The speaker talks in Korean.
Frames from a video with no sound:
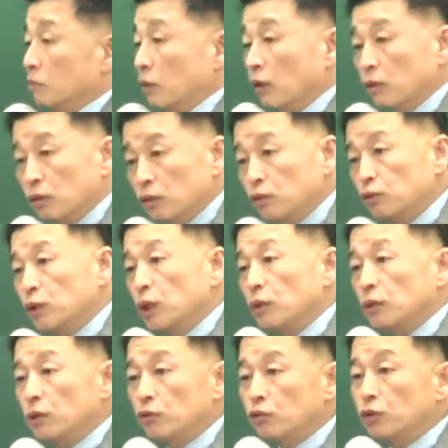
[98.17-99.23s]
평균
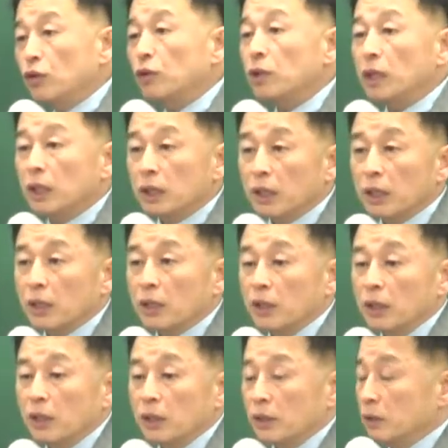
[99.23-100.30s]
수익률을 추정을 해야 돼요.
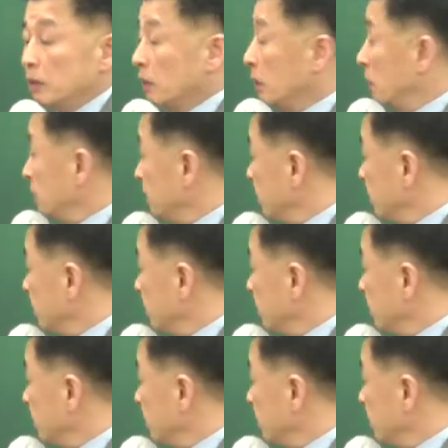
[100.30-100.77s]
그래서